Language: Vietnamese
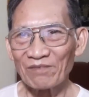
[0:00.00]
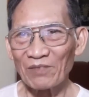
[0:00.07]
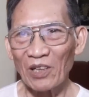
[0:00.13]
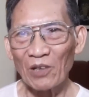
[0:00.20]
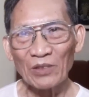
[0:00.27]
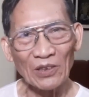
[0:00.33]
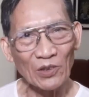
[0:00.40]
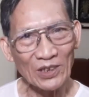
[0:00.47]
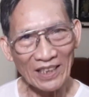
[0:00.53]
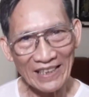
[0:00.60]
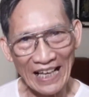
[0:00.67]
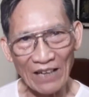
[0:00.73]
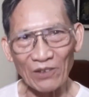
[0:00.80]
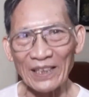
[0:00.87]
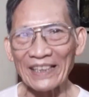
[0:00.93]
không được nuôi dưỡng
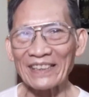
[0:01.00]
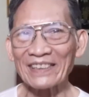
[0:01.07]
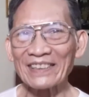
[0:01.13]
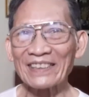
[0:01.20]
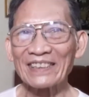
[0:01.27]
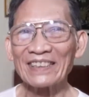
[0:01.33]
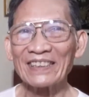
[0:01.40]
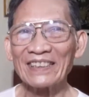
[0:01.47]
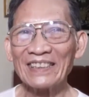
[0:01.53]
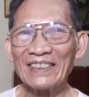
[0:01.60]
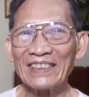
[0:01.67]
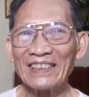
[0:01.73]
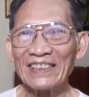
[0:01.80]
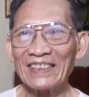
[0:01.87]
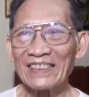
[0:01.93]
đều đấy
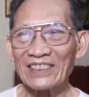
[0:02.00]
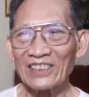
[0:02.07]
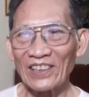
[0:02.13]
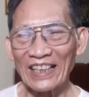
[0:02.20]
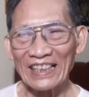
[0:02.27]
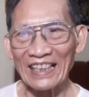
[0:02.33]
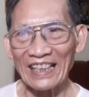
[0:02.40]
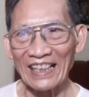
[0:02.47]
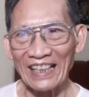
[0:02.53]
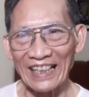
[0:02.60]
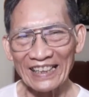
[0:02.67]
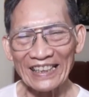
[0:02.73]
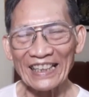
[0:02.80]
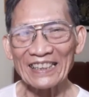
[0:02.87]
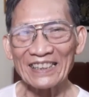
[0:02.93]
cho nên là
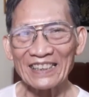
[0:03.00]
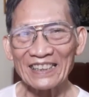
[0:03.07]
gây nên